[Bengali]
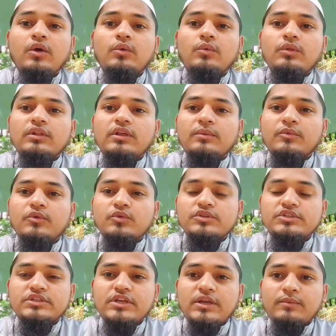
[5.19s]
ওয়েলকাম
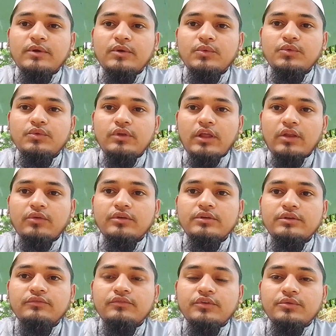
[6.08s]
করছি আমার নতুন আরও
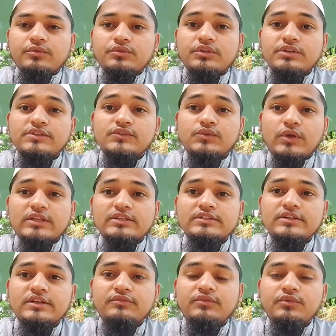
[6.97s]
একটি ভিডিওতে সো
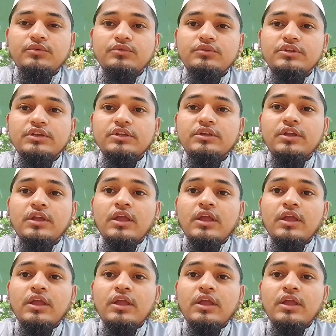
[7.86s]
আজকের ভিডিওটি